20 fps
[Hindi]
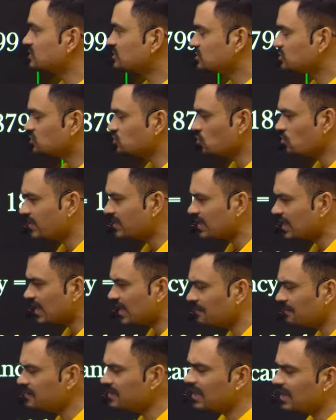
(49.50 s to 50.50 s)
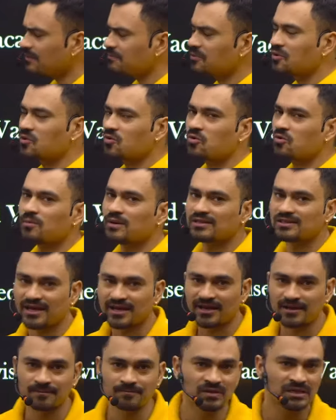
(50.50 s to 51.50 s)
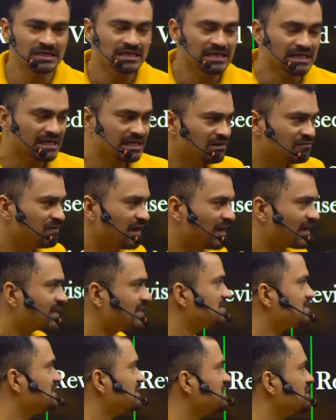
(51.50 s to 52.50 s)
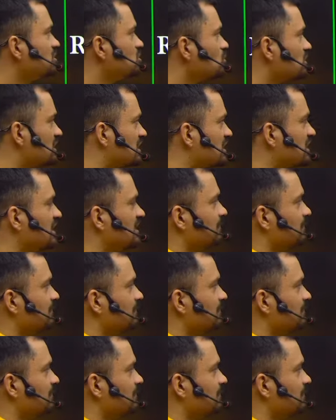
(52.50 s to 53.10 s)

जो मैंने अभी आप लोग को बताया कि वैकेंसीज जो थी